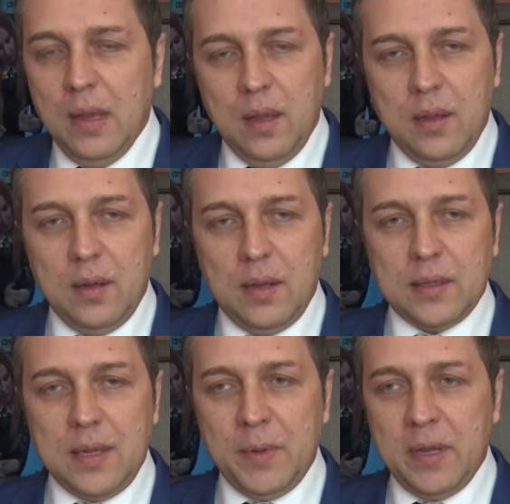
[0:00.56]
А,
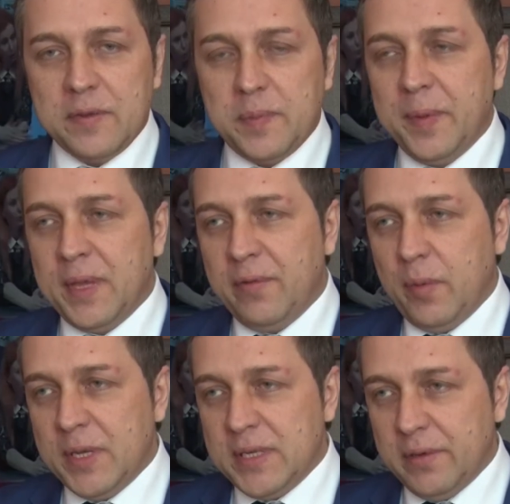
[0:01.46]
когда мы вспоминаем
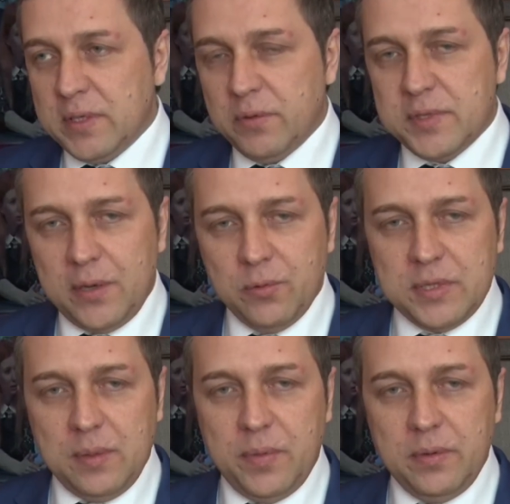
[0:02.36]
времена Советского
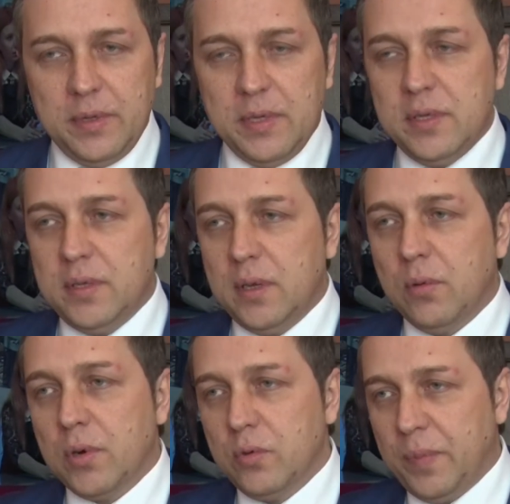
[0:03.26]
Союза, был единый
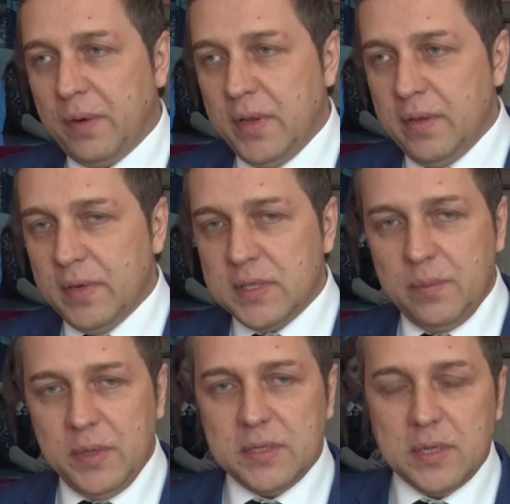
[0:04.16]
орган управления в
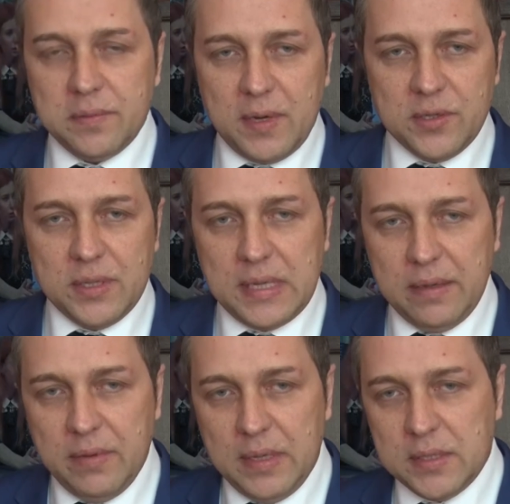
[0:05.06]
лице Министерства
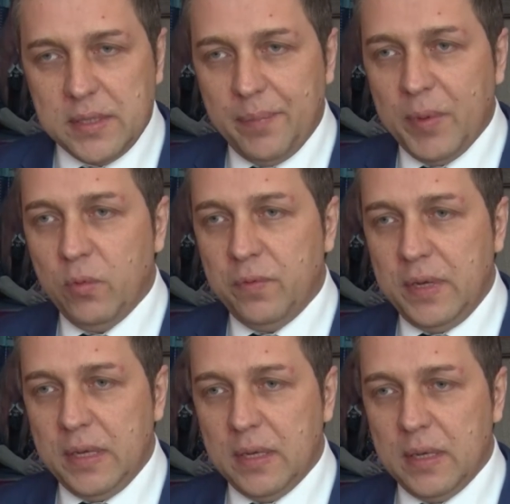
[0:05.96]
гражданской авиации.
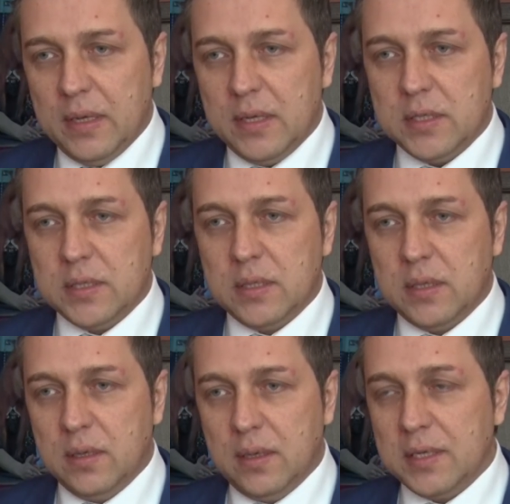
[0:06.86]
Увы, а, с
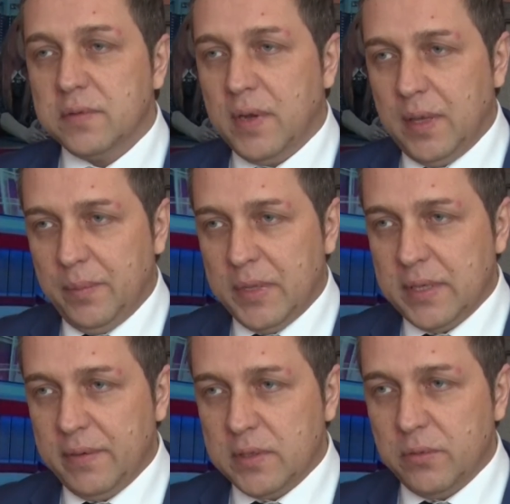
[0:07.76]
развалом
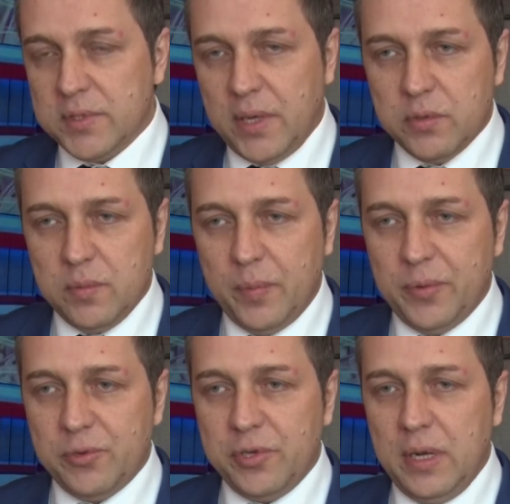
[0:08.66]
Советского Союза мы
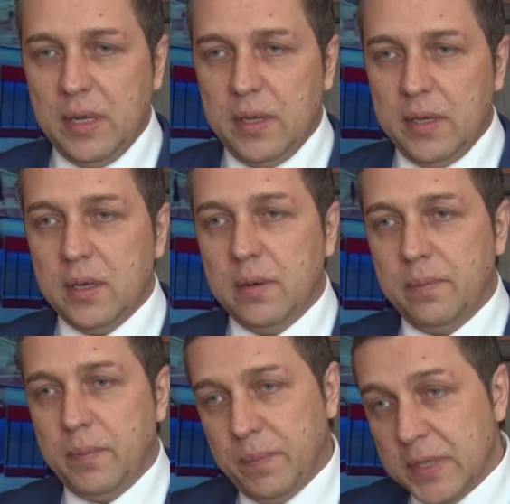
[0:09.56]
получили и
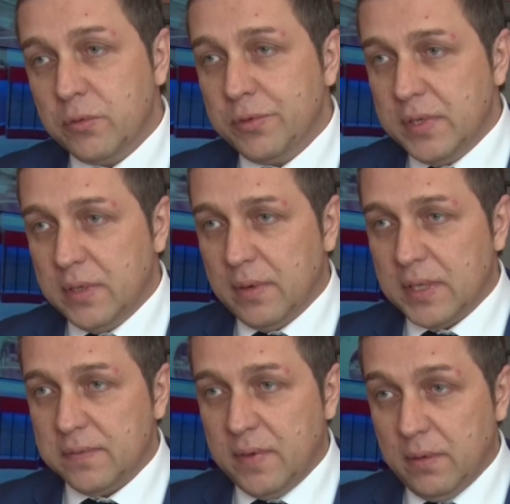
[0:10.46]
по сути дела,
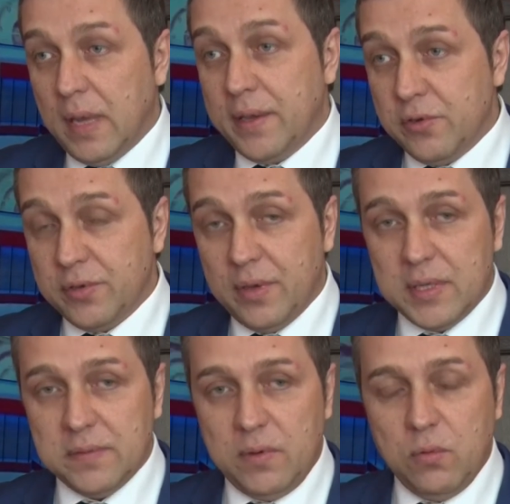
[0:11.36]
развал, как я считаю,
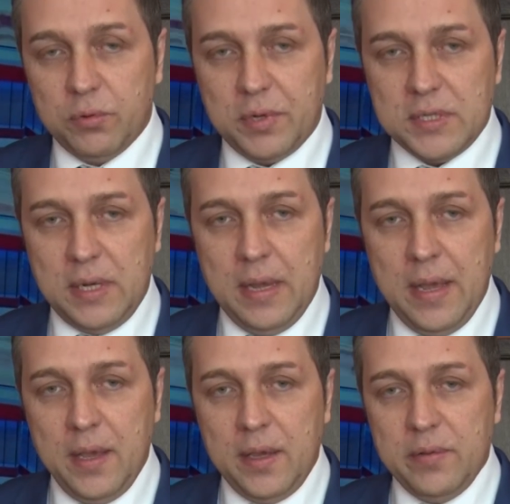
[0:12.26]
развал отрасли.
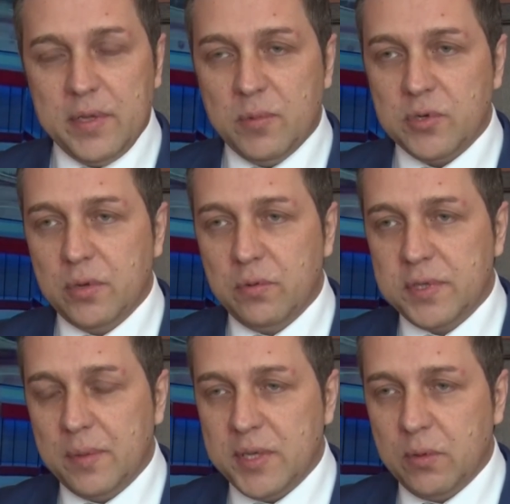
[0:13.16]
И Владимир
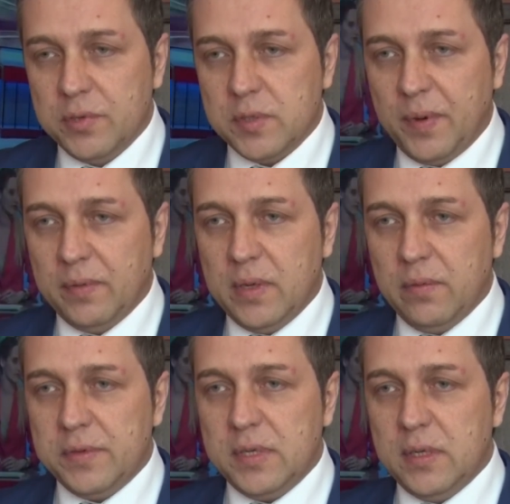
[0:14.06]
Жириновский абсолютно
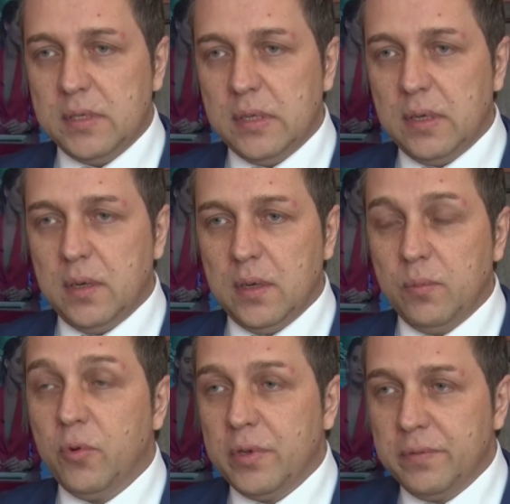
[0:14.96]
справедливо все эти а,
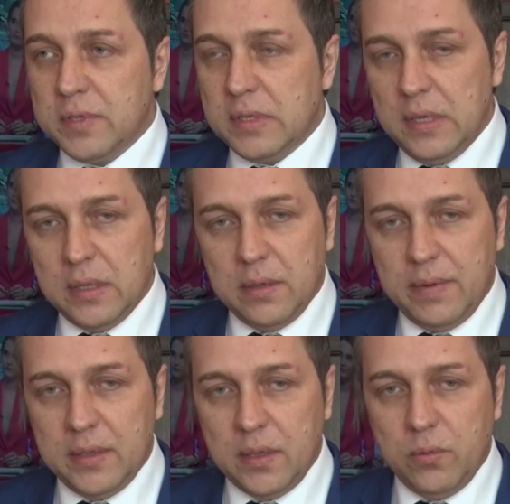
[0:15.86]
более 20 лет
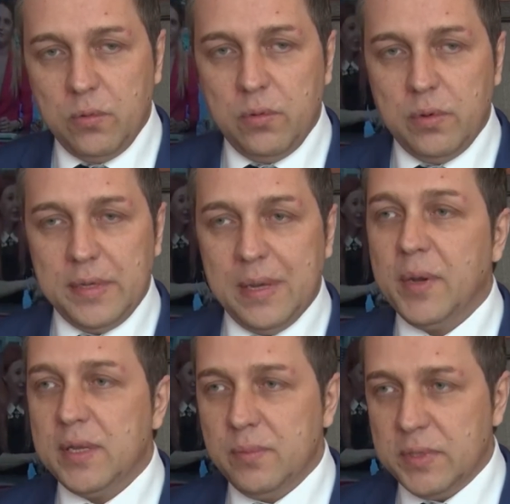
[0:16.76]
говорит о
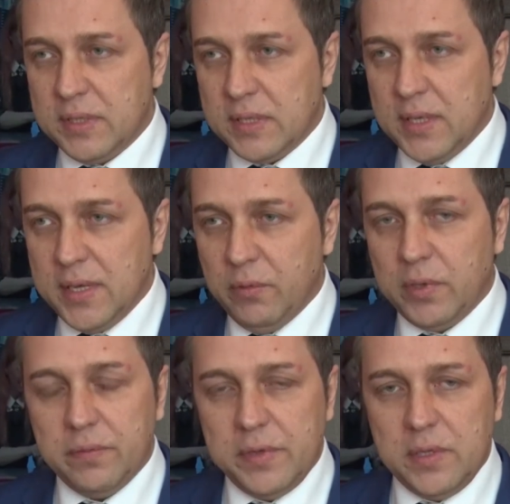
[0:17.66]
необходимости создания
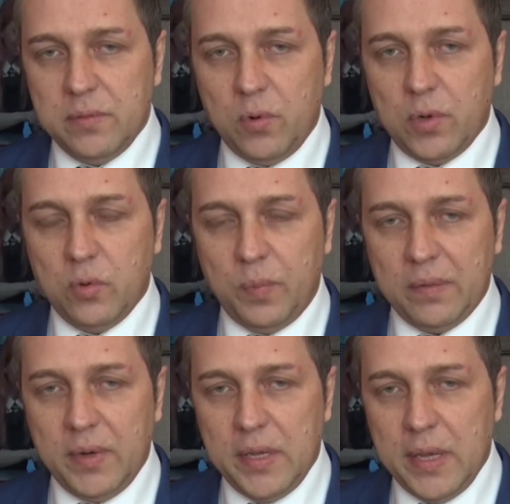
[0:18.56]
вот этого единого органа
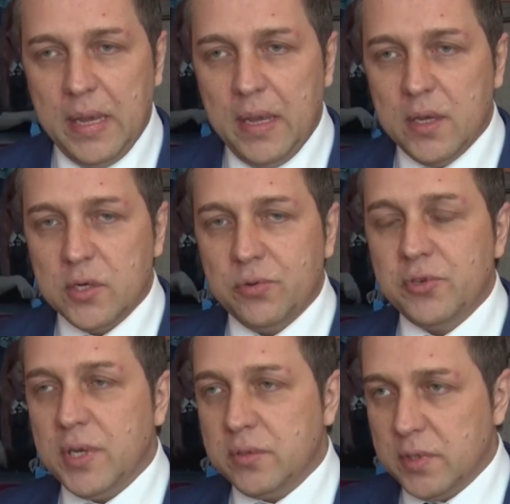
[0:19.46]
управления. Что
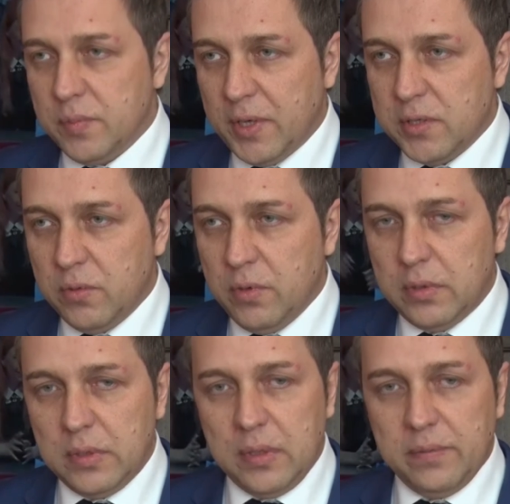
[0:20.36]
сейчас у нас
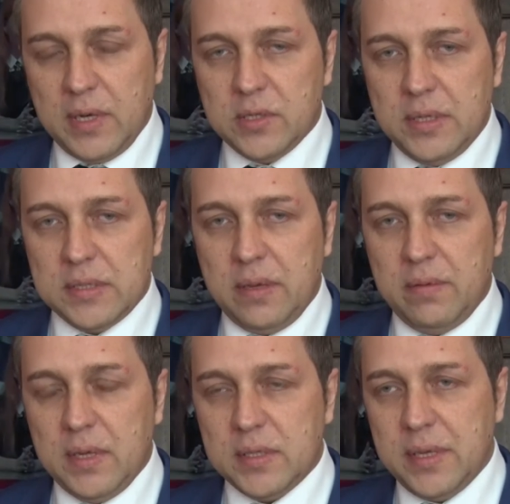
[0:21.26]
происходит в гражданской
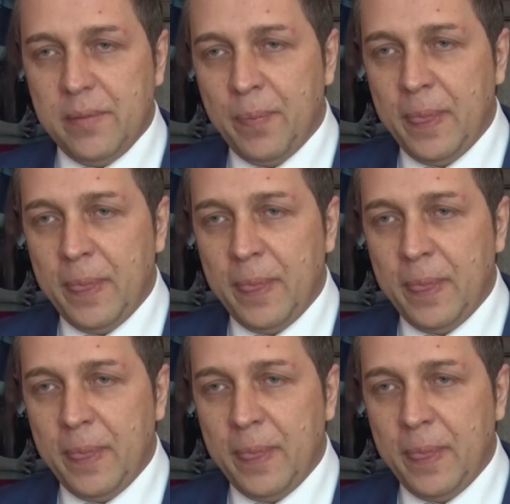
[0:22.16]
авиации?